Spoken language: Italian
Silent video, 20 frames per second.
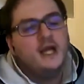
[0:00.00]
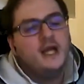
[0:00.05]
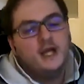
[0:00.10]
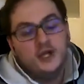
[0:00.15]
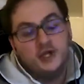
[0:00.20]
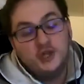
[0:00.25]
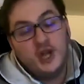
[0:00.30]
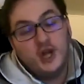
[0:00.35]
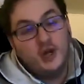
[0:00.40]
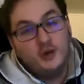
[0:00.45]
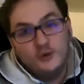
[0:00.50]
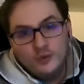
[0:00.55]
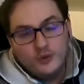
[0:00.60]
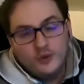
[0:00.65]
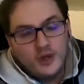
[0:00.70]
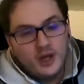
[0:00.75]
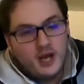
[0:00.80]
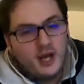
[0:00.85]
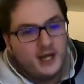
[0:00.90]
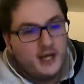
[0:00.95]

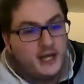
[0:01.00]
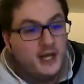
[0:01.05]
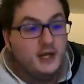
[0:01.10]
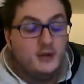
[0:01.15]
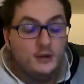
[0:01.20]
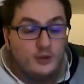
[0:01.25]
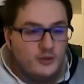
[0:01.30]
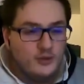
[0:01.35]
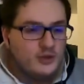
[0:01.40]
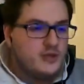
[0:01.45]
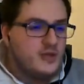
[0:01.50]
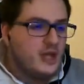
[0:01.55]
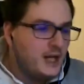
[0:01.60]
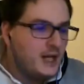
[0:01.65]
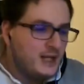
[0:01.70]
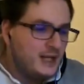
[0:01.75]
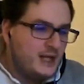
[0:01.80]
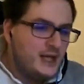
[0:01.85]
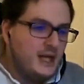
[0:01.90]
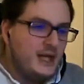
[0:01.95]
Gianluca che
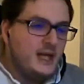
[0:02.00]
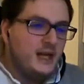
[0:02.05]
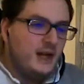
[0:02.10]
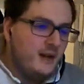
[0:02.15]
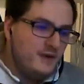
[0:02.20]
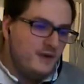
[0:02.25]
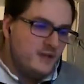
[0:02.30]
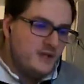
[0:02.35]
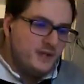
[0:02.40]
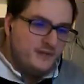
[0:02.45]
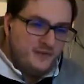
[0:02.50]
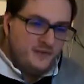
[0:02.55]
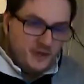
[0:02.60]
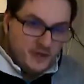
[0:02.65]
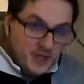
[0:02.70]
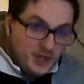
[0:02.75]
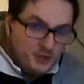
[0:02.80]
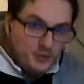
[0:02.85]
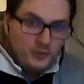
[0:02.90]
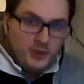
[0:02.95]
nonostante avesse
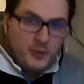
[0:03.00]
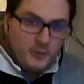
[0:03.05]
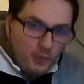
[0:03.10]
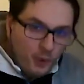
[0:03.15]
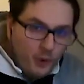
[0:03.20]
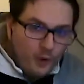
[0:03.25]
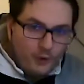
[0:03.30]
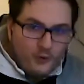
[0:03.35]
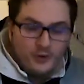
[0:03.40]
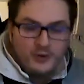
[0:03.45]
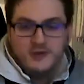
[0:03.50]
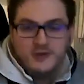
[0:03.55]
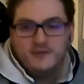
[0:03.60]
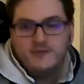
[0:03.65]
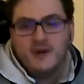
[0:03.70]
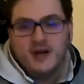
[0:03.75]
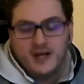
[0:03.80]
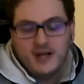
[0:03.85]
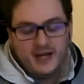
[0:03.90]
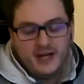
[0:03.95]
finito da poco di
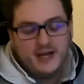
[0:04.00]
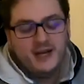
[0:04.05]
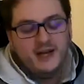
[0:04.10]
fare